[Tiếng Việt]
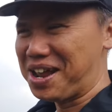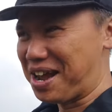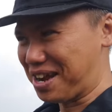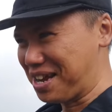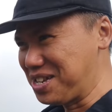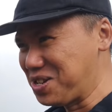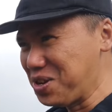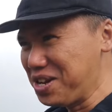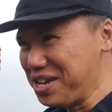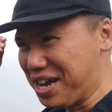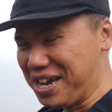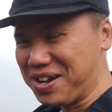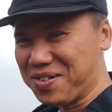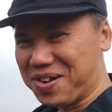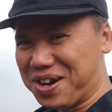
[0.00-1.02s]
tức là cái suy
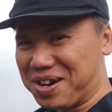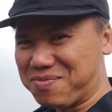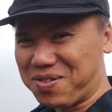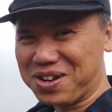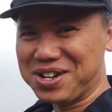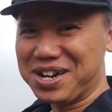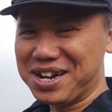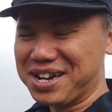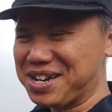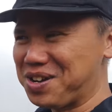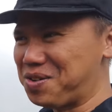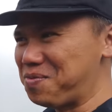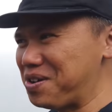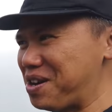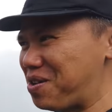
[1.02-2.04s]
nghĩ của mọi người
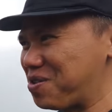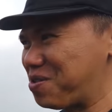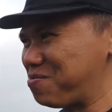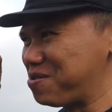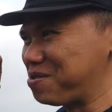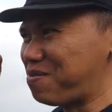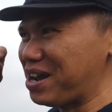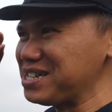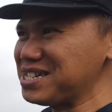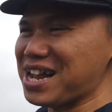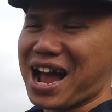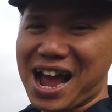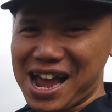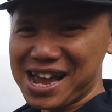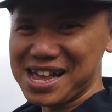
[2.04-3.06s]
nó bắt đầu nó phải bay
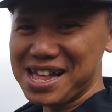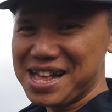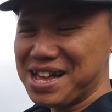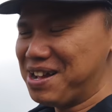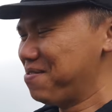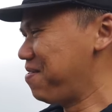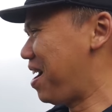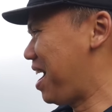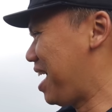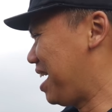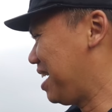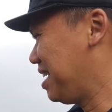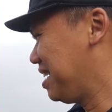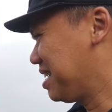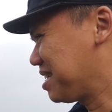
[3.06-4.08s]
xa
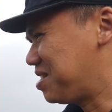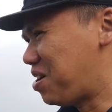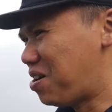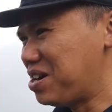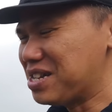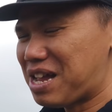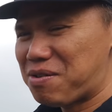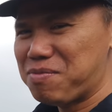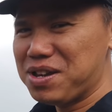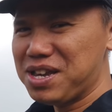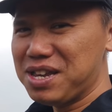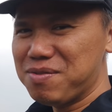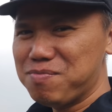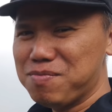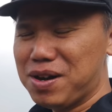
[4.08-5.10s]
và từ đó người ta
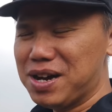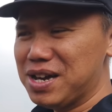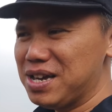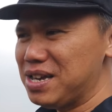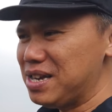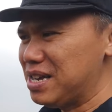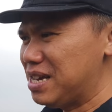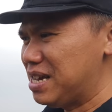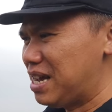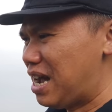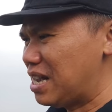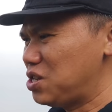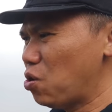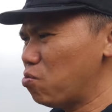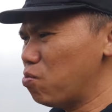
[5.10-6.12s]
mới mới
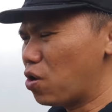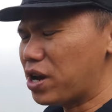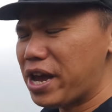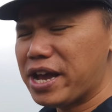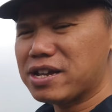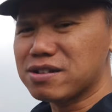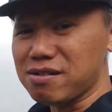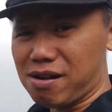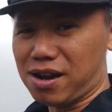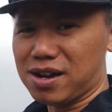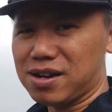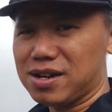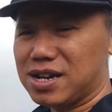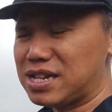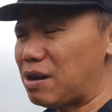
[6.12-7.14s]
à, dùng một cái hình tượng
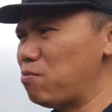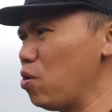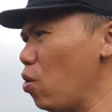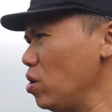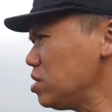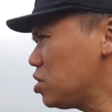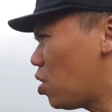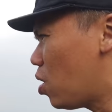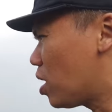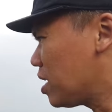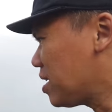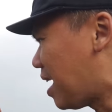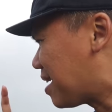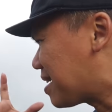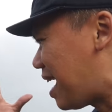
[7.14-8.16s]
người ta muốn cho
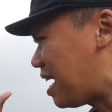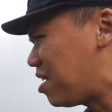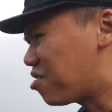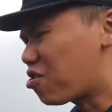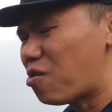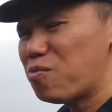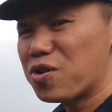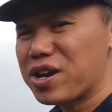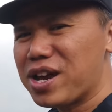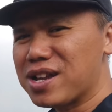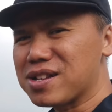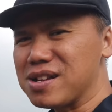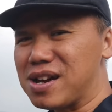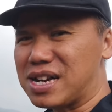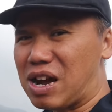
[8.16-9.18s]
cái tảng đá nó có một cái
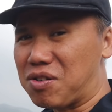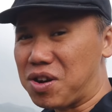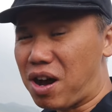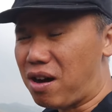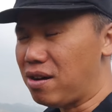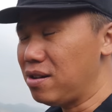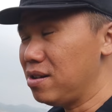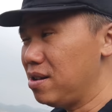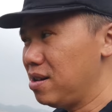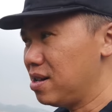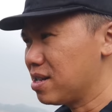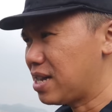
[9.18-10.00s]
hình tượng nào đó